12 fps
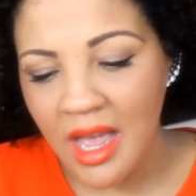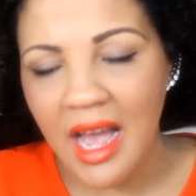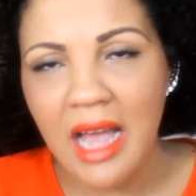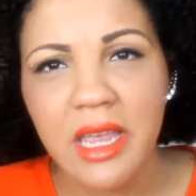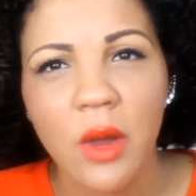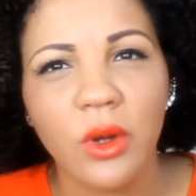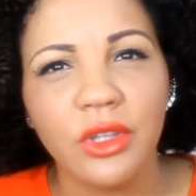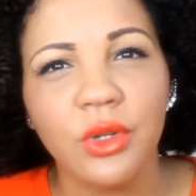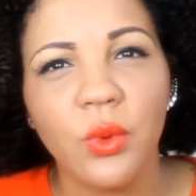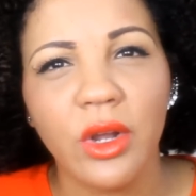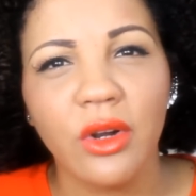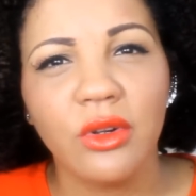Ahí es
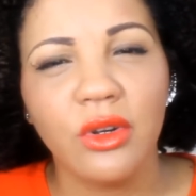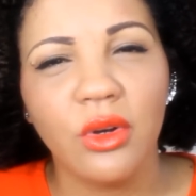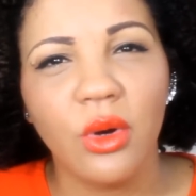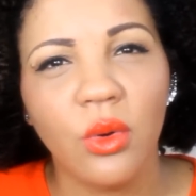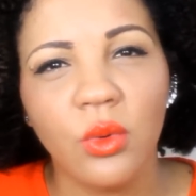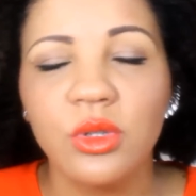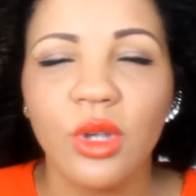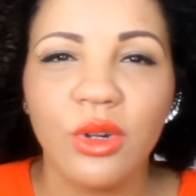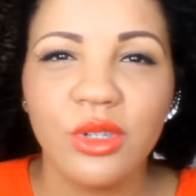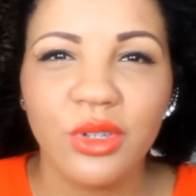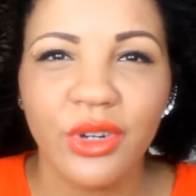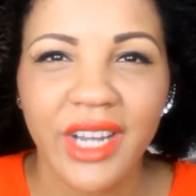cuando, bueno, lo, uso
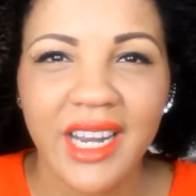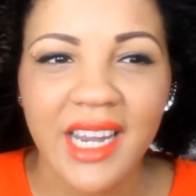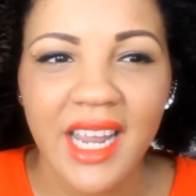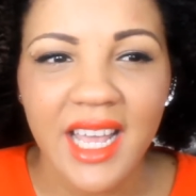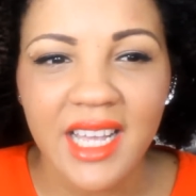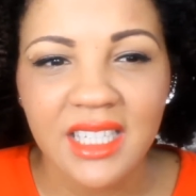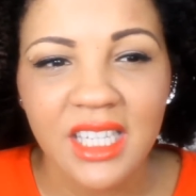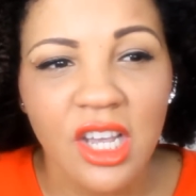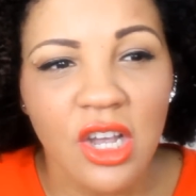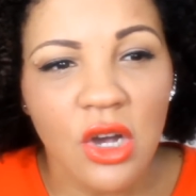los Organics.